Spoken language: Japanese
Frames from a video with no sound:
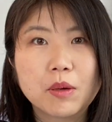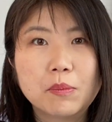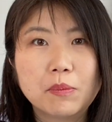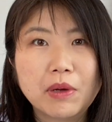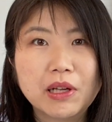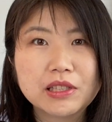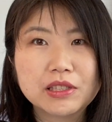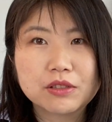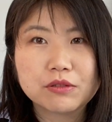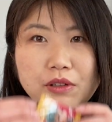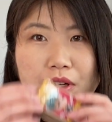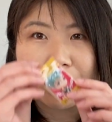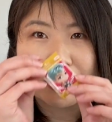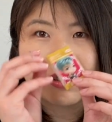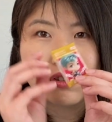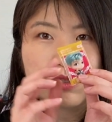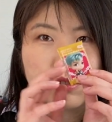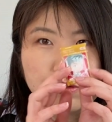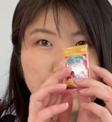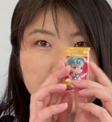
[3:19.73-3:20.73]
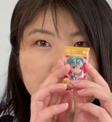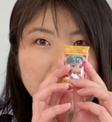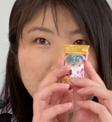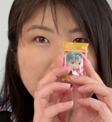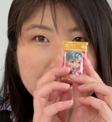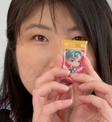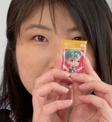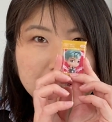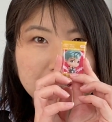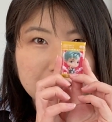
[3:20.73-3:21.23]
まずは順
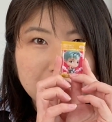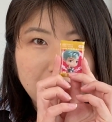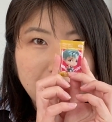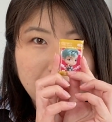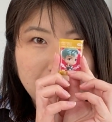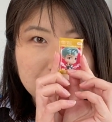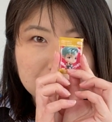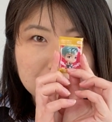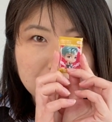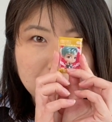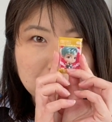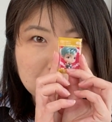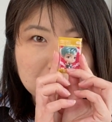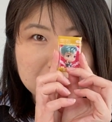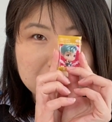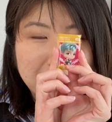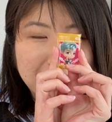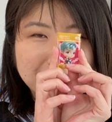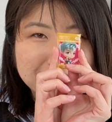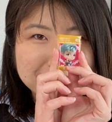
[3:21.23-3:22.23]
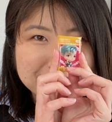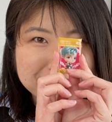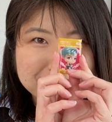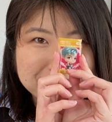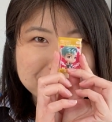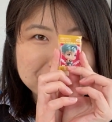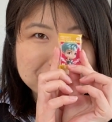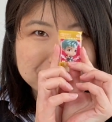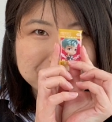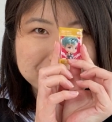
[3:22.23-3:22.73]
番に RM さ
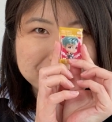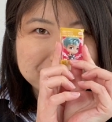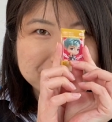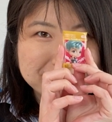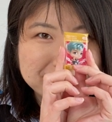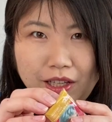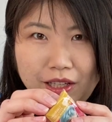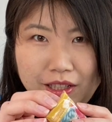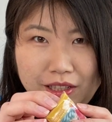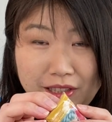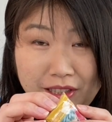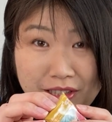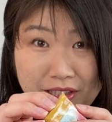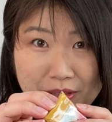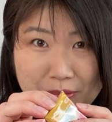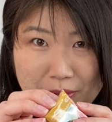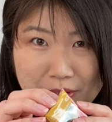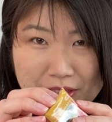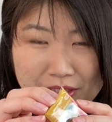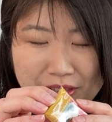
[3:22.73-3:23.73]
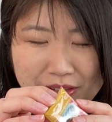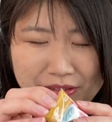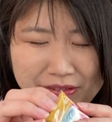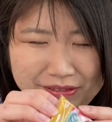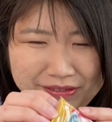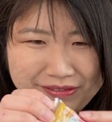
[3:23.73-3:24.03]
んいきますよ